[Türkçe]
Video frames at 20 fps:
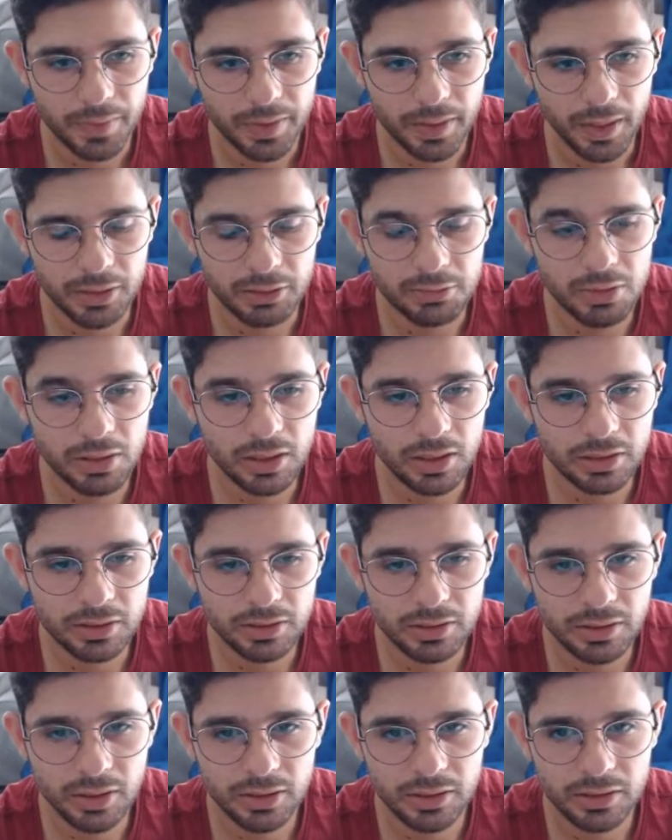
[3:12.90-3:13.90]
Acaba
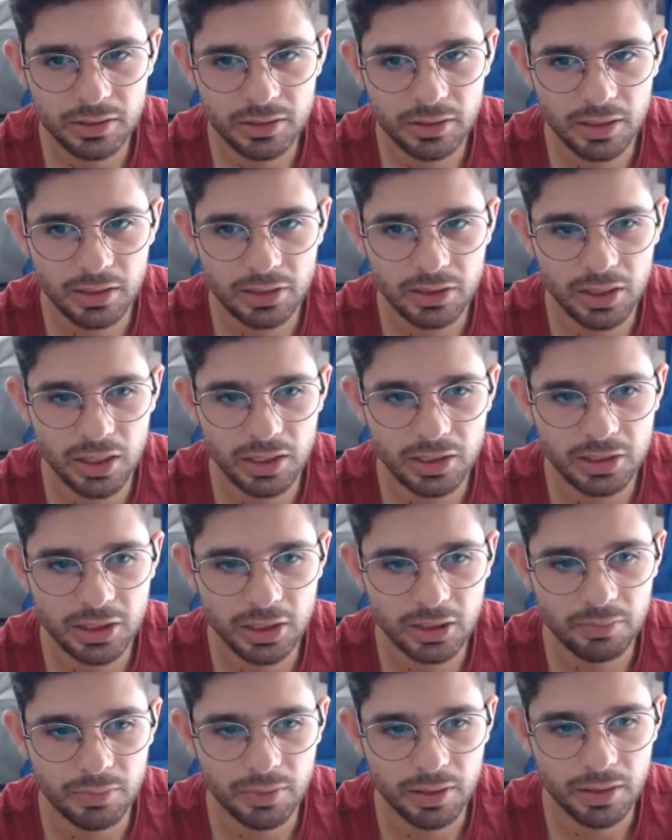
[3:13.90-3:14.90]
karşındaki insan
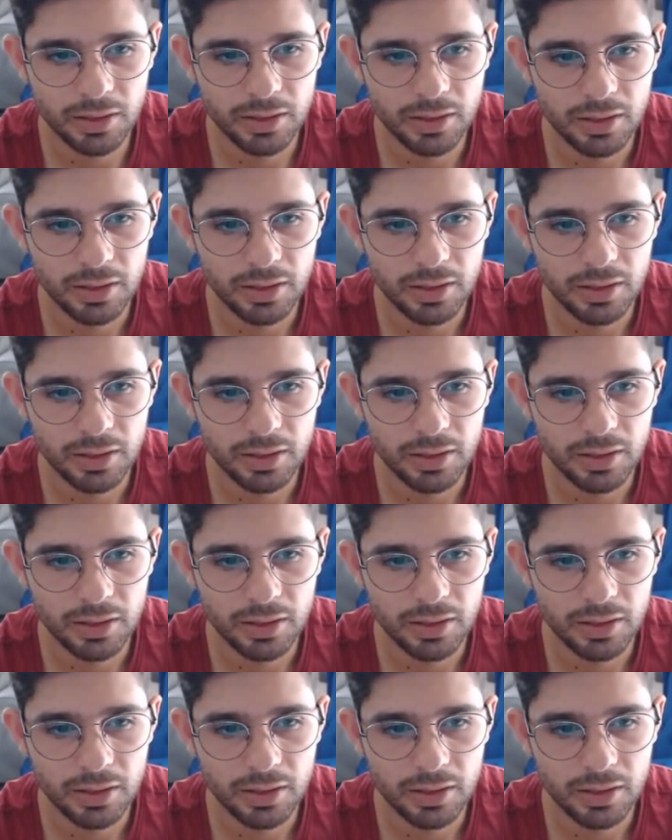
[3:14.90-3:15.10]
gerçek mi?